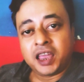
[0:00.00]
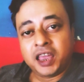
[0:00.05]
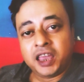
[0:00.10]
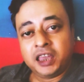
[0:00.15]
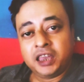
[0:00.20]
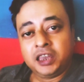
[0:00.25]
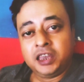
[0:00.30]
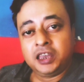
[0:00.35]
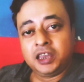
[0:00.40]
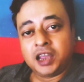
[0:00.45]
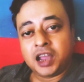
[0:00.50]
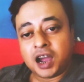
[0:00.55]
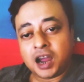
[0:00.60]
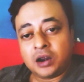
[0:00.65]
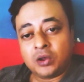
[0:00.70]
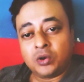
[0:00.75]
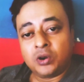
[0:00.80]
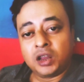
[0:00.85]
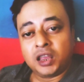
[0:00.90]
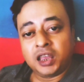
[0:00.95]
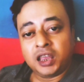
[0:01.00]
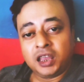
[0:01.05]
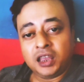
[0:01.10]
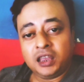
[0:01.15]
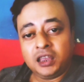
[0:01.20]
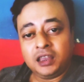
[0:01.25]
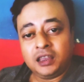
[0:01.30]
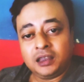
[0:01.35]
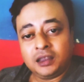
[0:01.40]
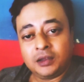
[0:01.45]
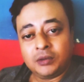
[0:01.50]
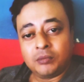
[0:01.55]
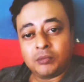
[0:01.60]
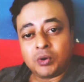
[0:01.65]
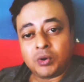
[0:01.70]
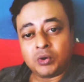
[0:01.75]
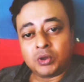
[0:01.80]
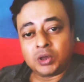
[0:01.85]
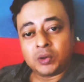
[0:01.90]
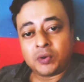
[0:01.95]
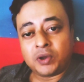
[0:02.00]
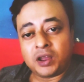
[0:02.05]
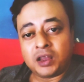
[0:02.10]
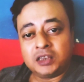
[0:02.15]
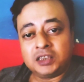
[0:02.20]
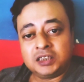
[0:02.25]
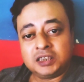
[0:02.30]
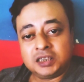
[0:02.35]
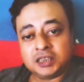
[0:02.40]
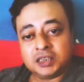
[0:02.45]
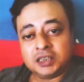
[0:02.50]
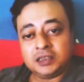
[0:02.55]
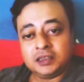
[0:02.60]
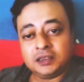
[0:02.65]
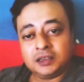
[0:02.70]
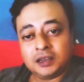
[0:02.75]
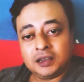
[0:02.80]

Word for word: এই কারণে মমতা ব্যানার্জি